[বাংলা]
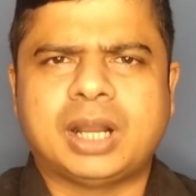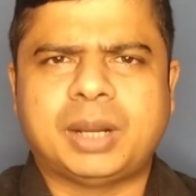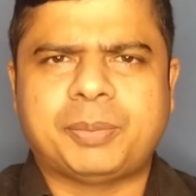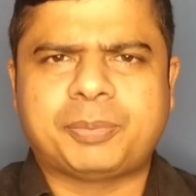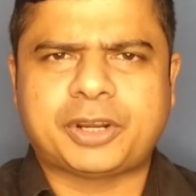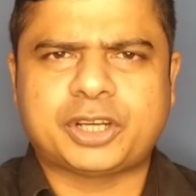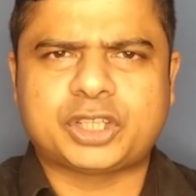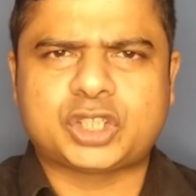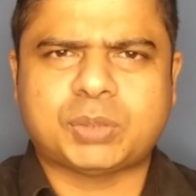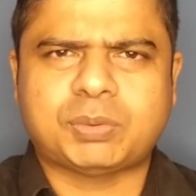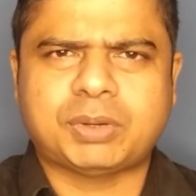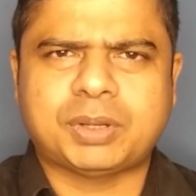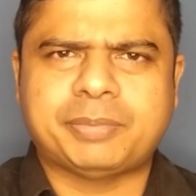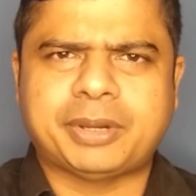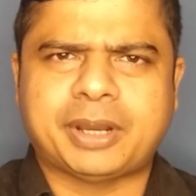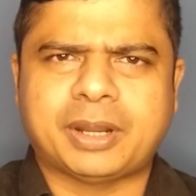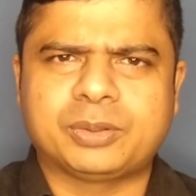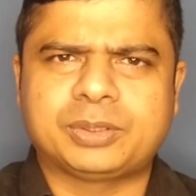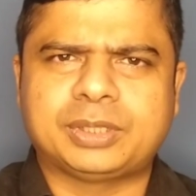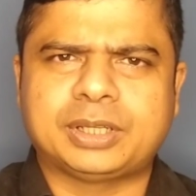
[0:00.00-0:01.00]
আপনারা সবাই
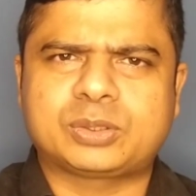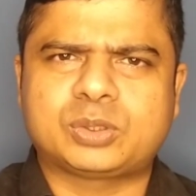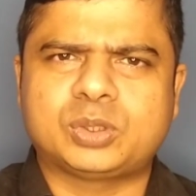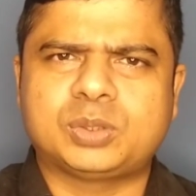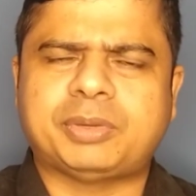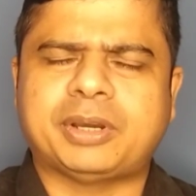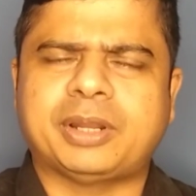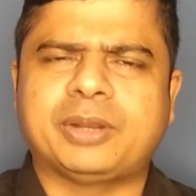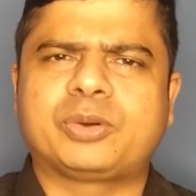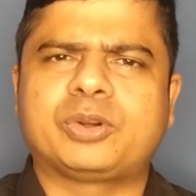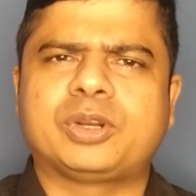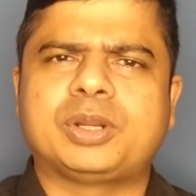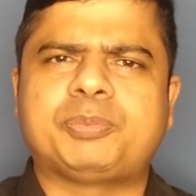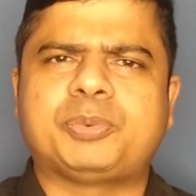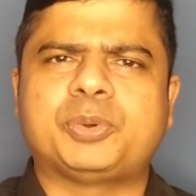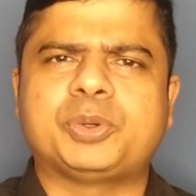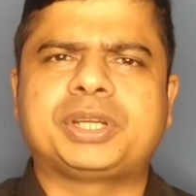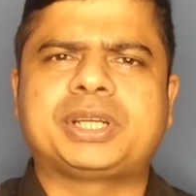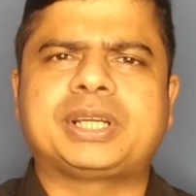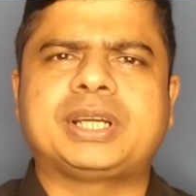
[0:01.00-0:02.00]
ভালো থাকুন ভালো করে
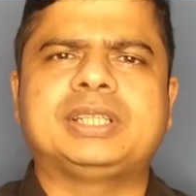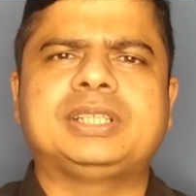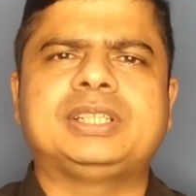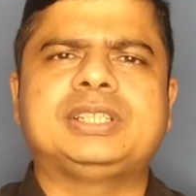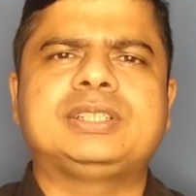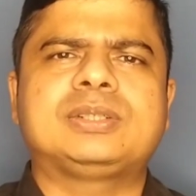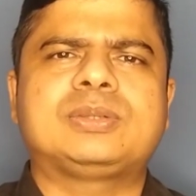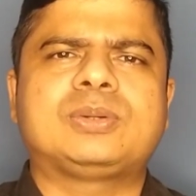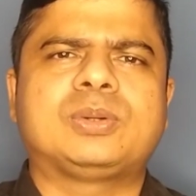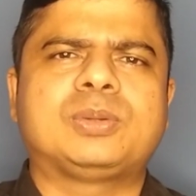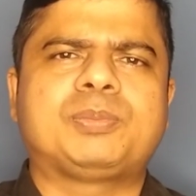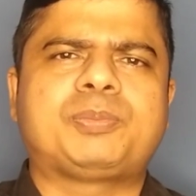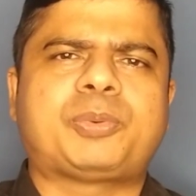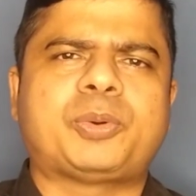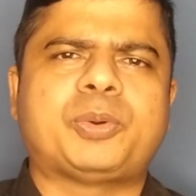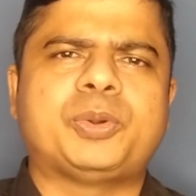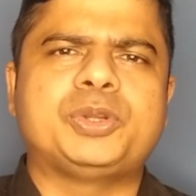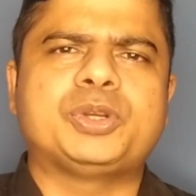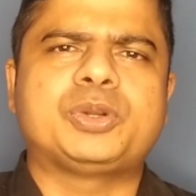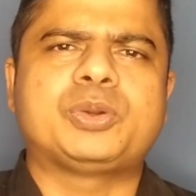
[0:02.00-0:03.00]
পরীক্ষা দিন কোনো
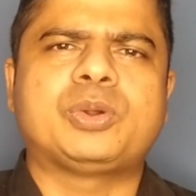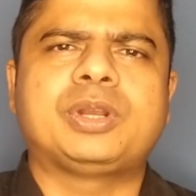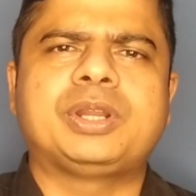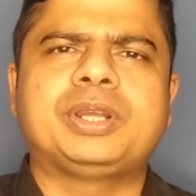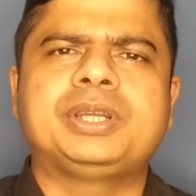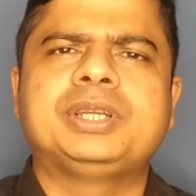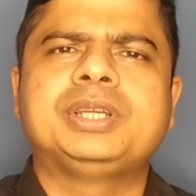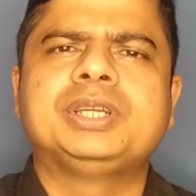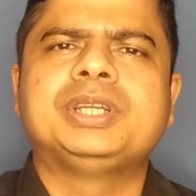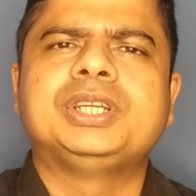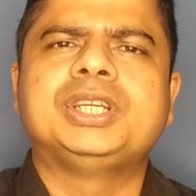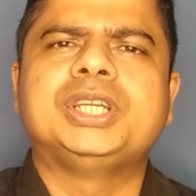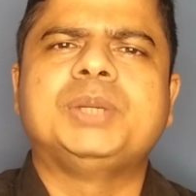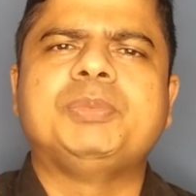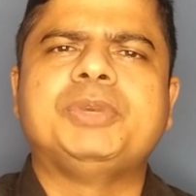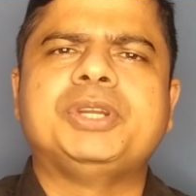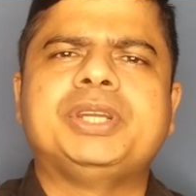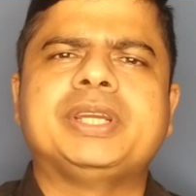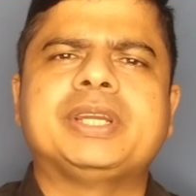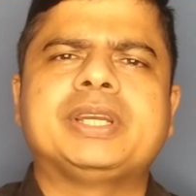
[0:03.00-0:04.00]
প্রয়োজন হলে
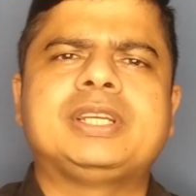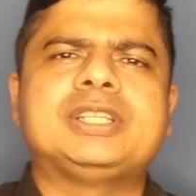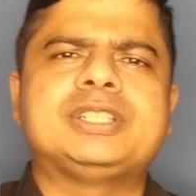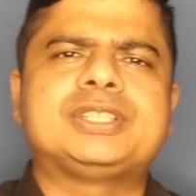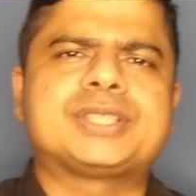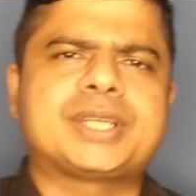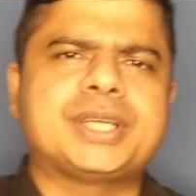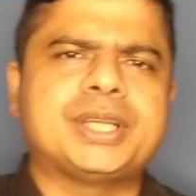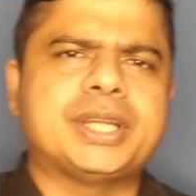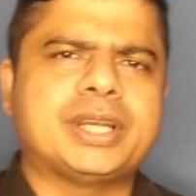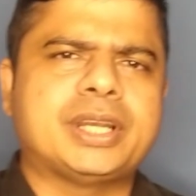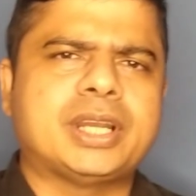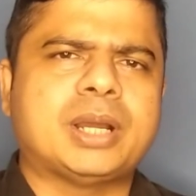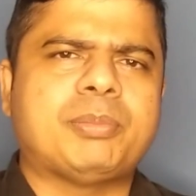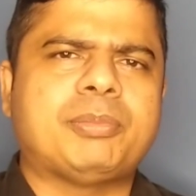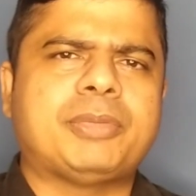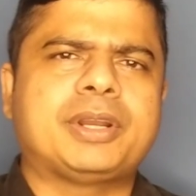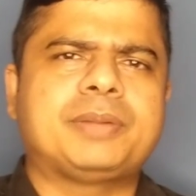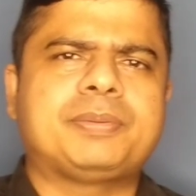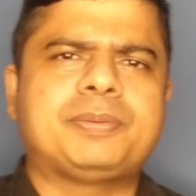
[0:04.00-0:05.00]
ইমিডিয়েটলি স্ক্রিনের
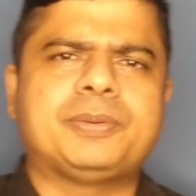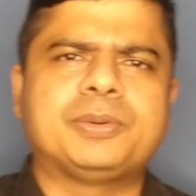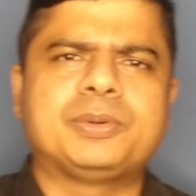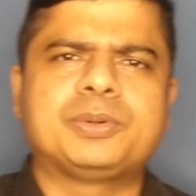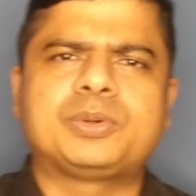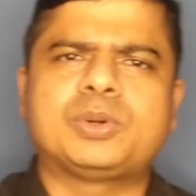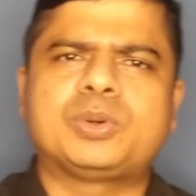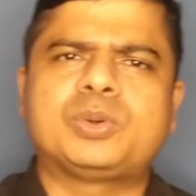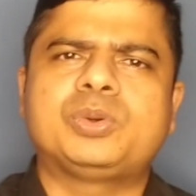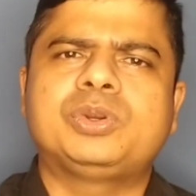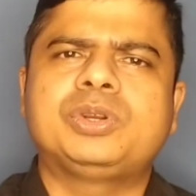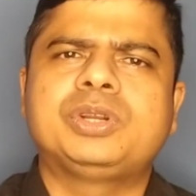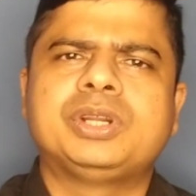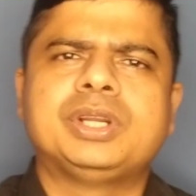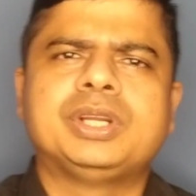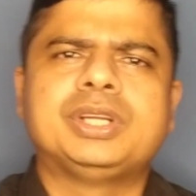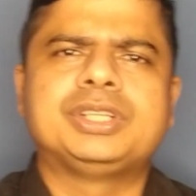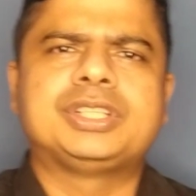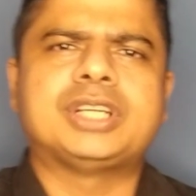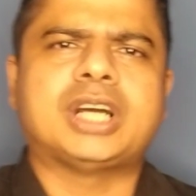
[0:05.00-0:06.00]
নাম্বারে ফোন করুন
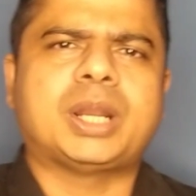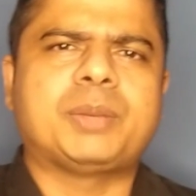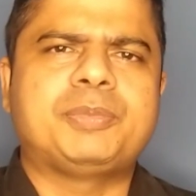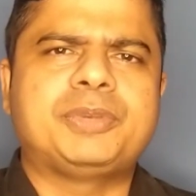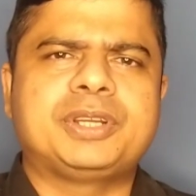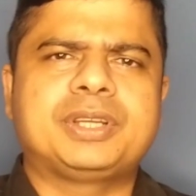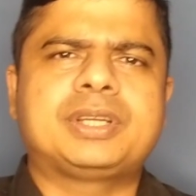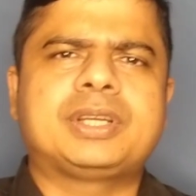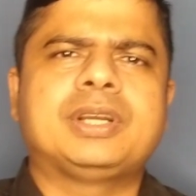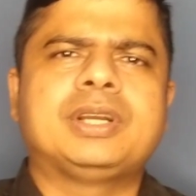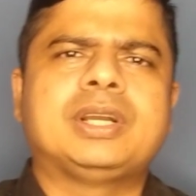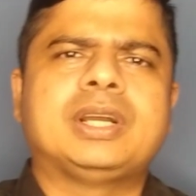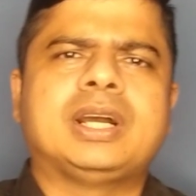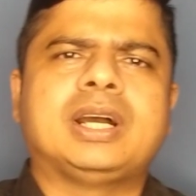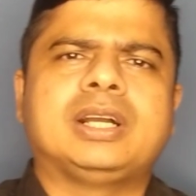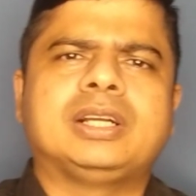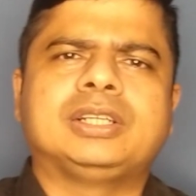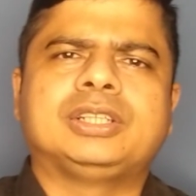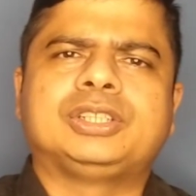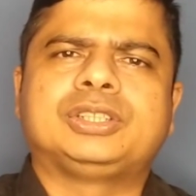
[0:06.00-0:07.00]
সার্বিক
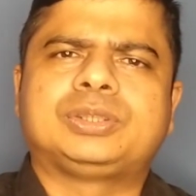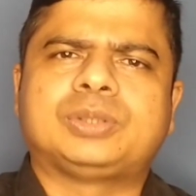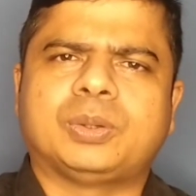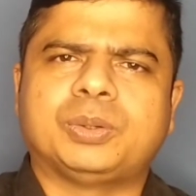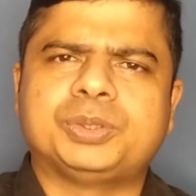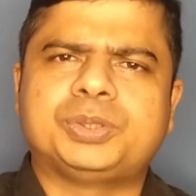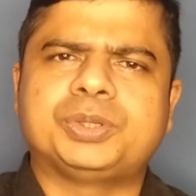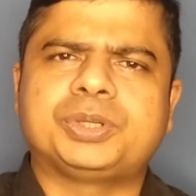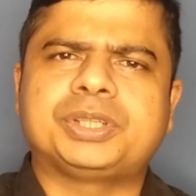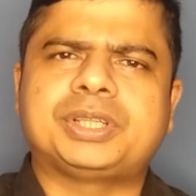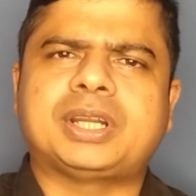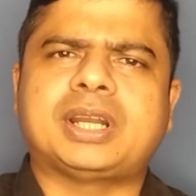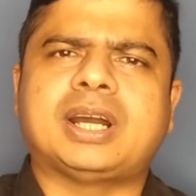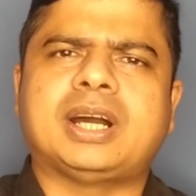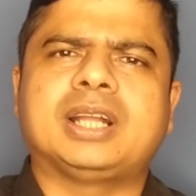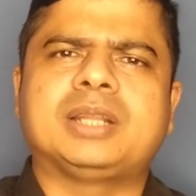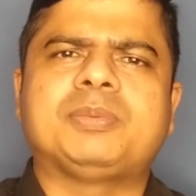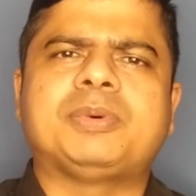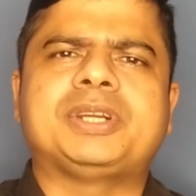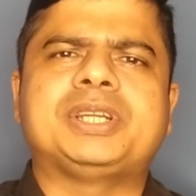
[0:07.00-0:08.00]
সহযোগিতার
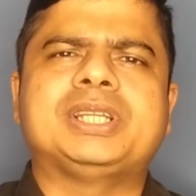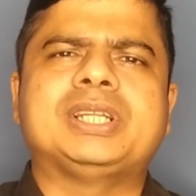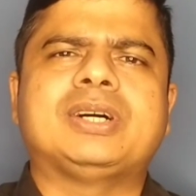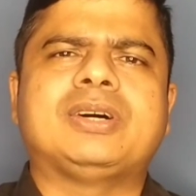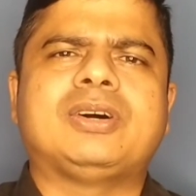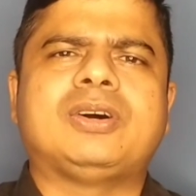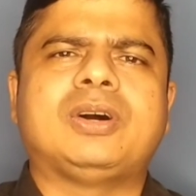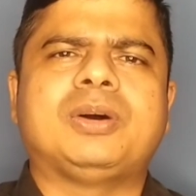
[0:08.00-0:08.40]
হাত বাড়িয়ে দেওয়া